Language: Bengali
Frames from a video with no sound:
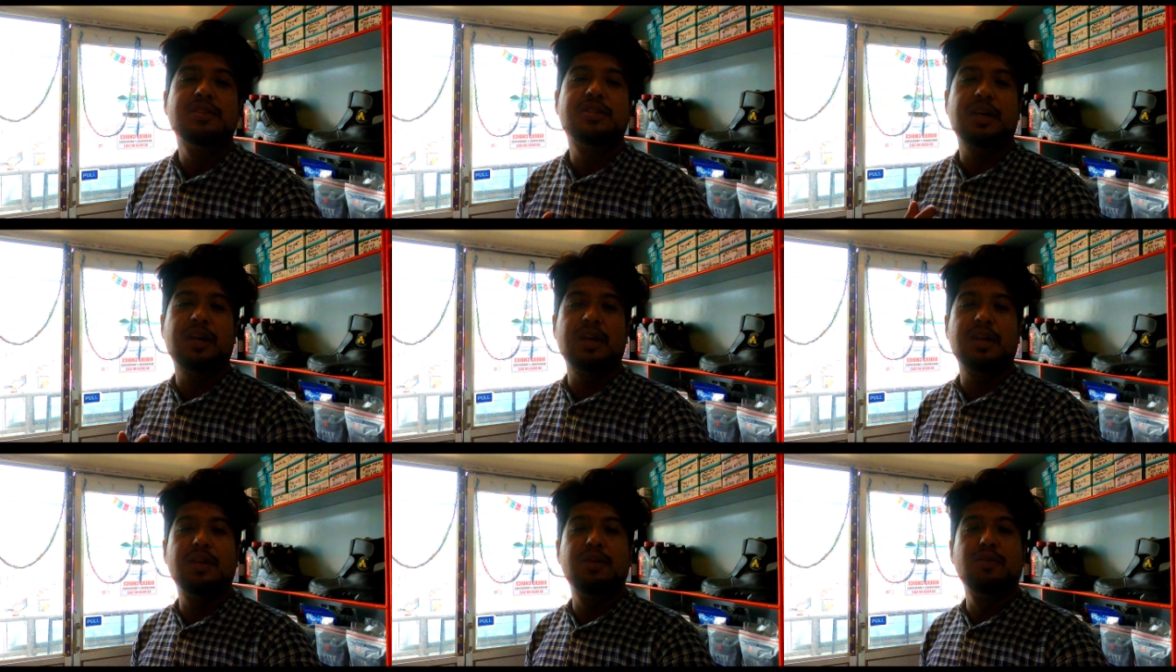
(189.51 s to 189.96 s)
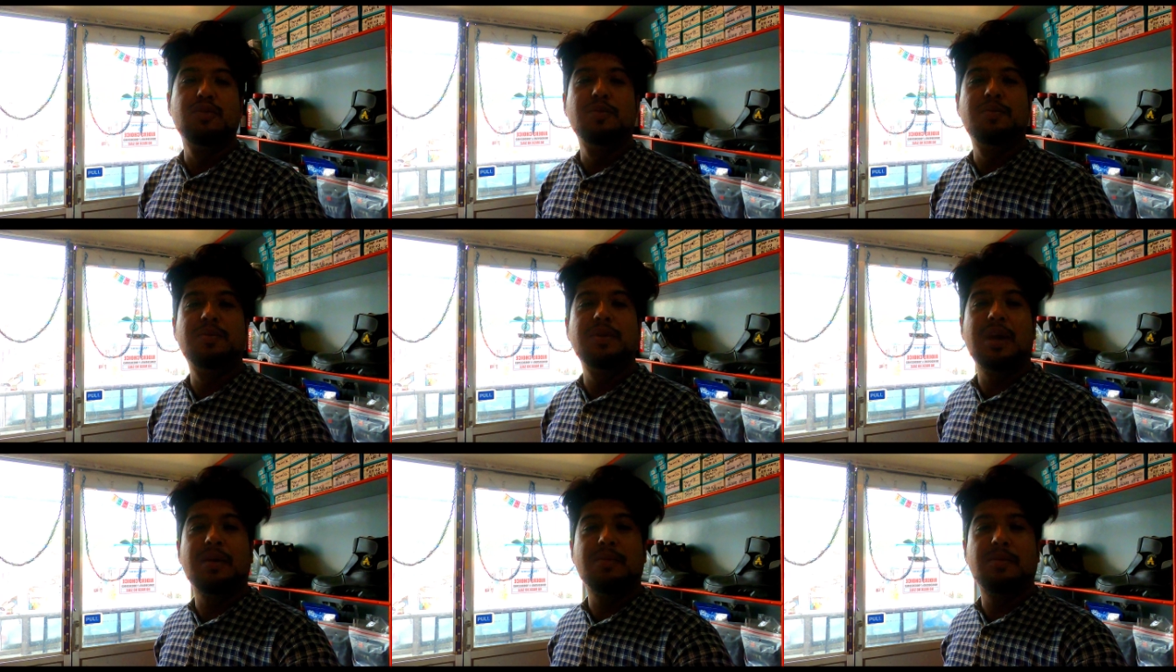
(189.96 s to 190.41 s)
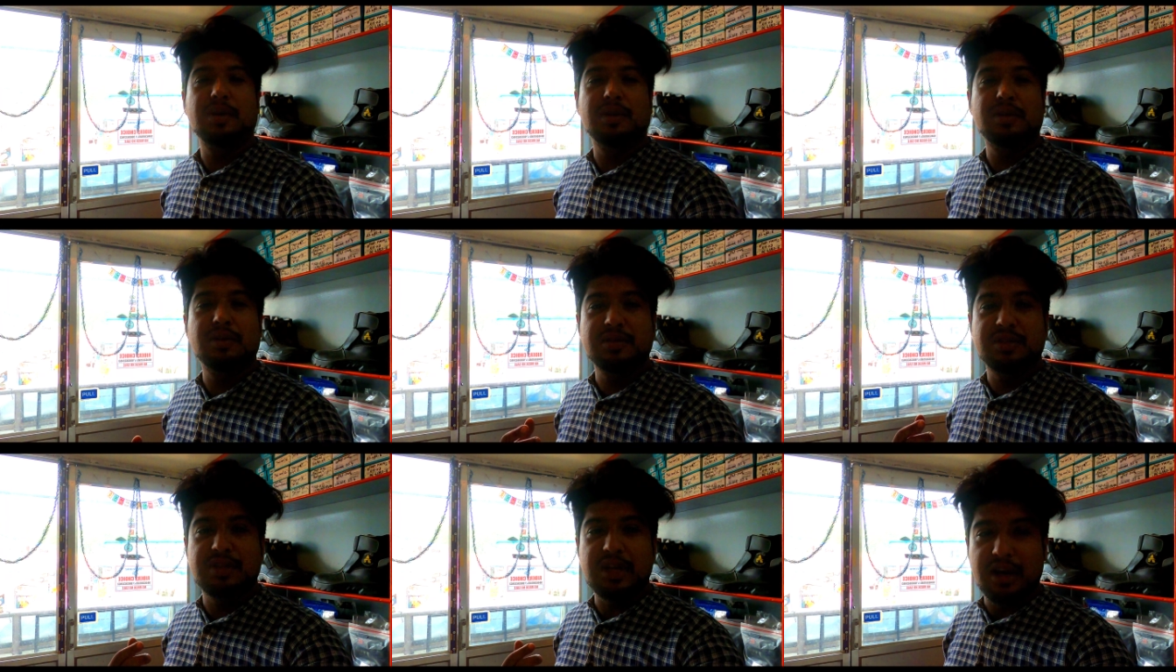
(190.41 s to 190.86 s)
সেখানে লুবিয়া
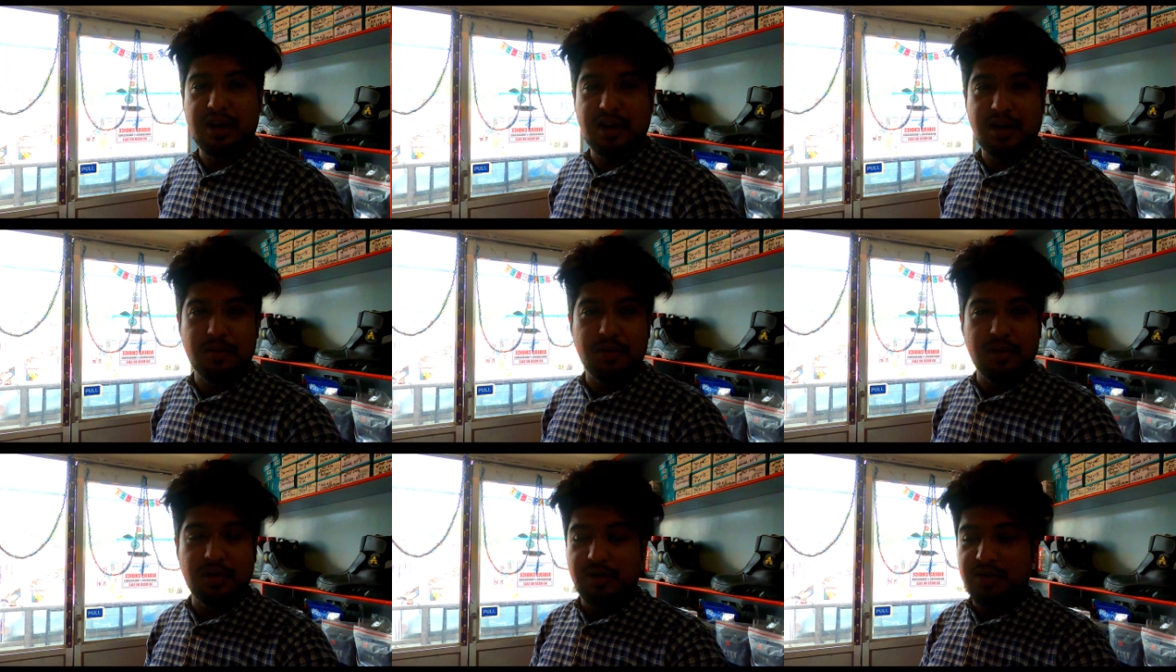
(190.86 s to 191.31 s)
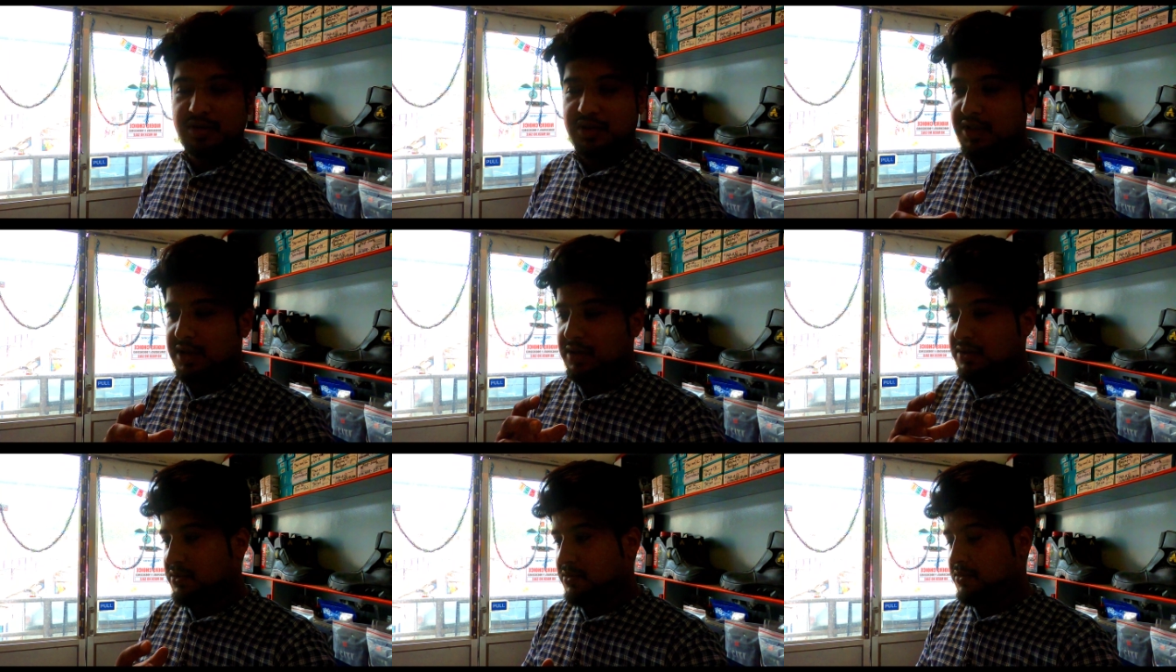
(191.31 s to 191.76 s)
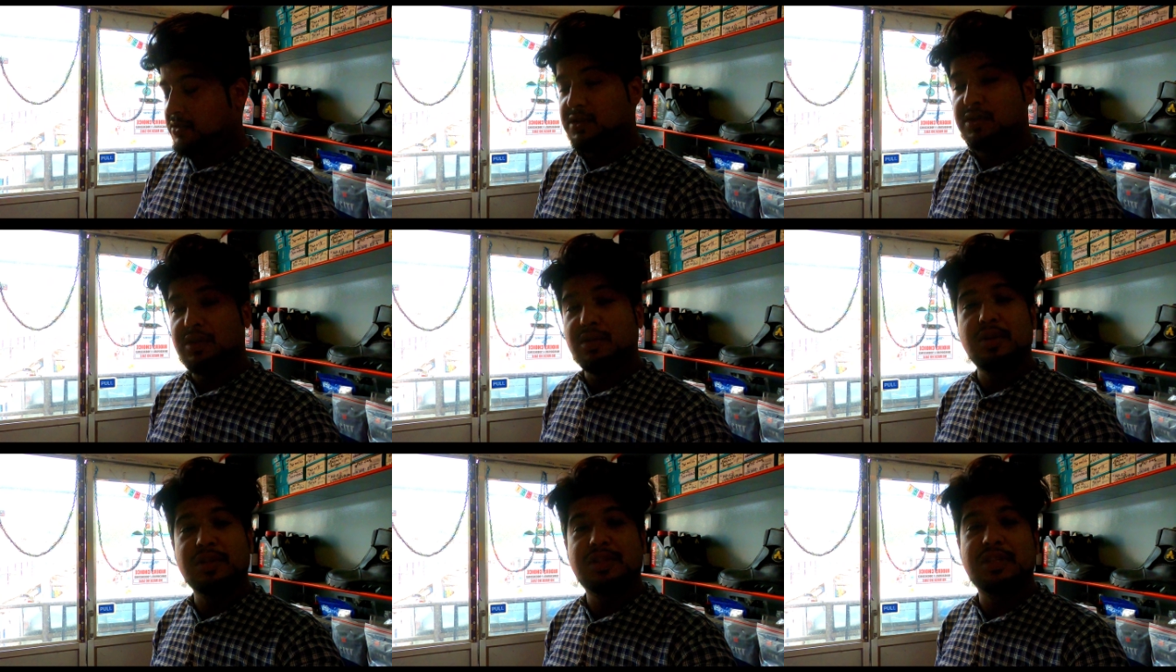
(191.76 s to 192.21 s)
বলো জানা বলো যে
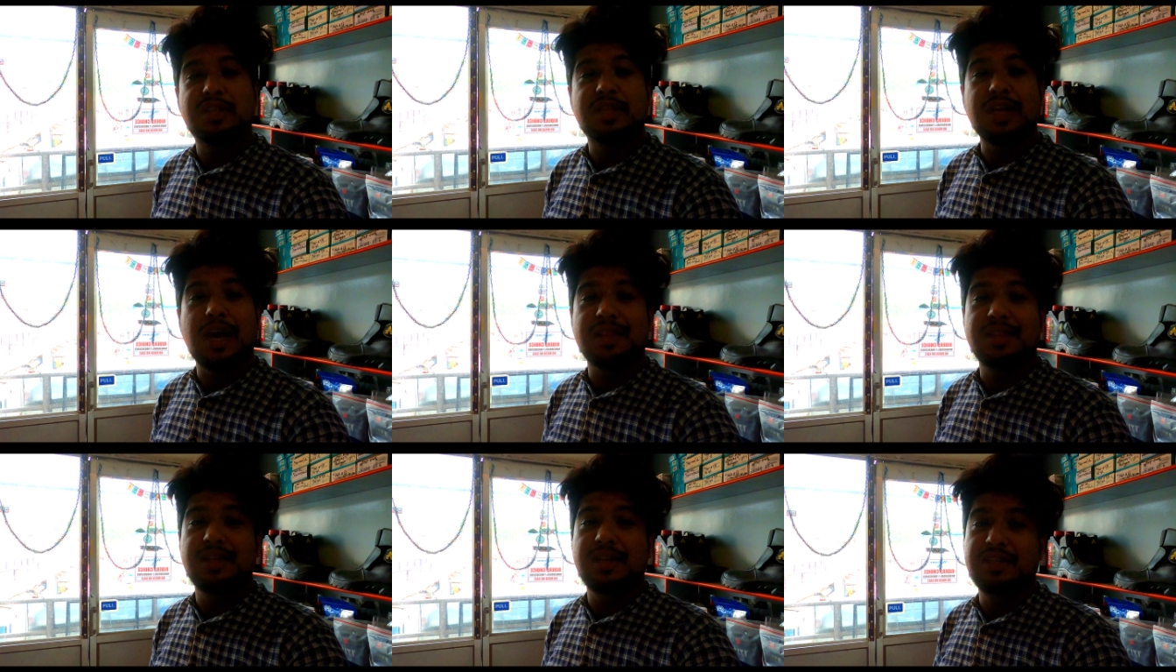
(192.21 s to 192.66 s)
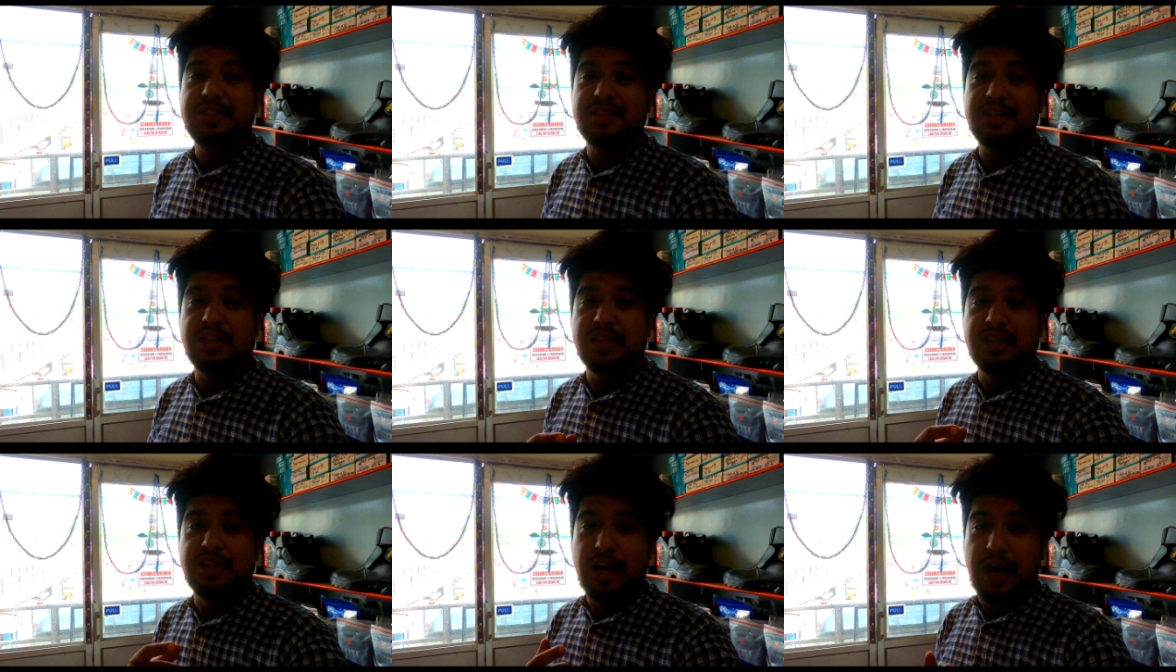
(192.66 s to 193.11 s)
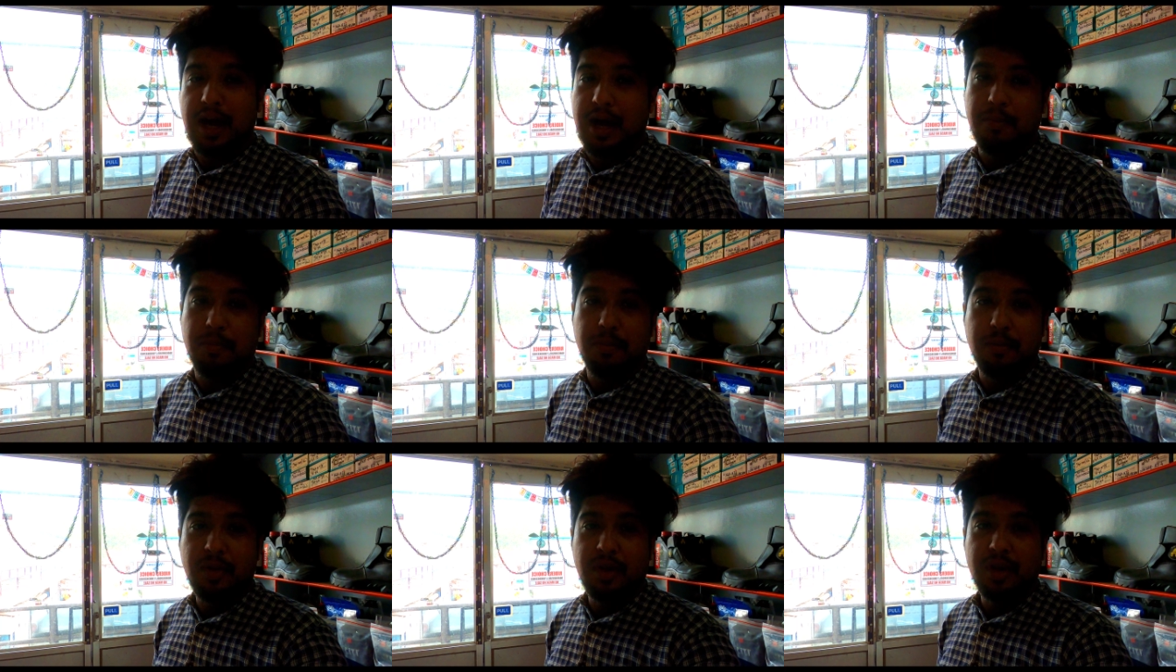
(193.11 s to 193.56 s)
সমস্ত রয়েছে তাদের যা
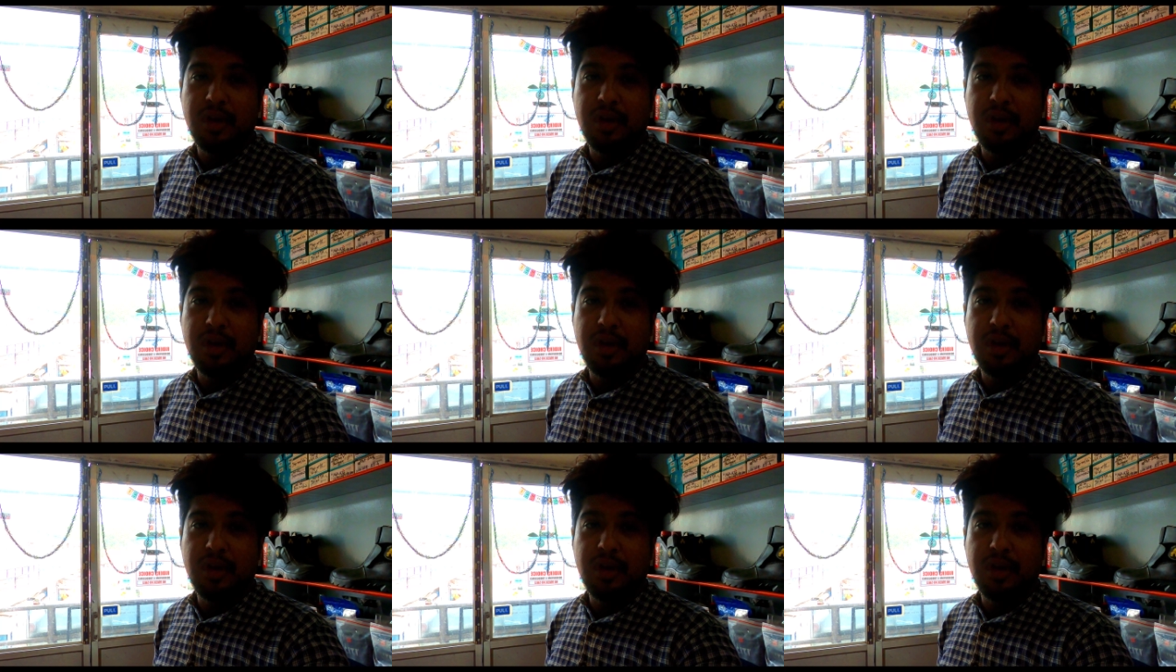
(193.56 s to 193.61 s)
দাম